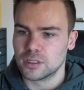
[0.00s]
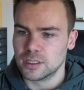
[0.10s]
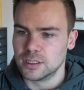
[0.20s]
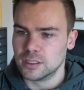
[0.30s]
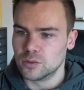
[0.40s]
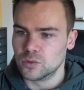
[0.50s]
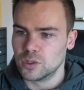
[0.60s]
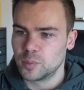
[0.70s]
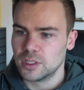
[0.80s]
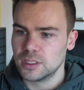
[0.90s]
in
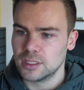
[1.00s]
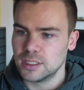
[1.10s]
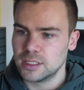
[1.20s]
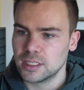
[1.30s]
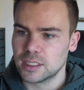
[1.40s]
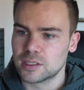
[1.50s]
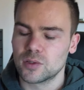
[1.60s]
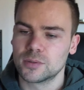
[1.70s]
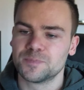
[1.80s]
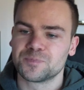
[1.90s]

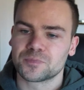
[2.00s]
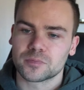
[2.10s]
Ripple-Litigation.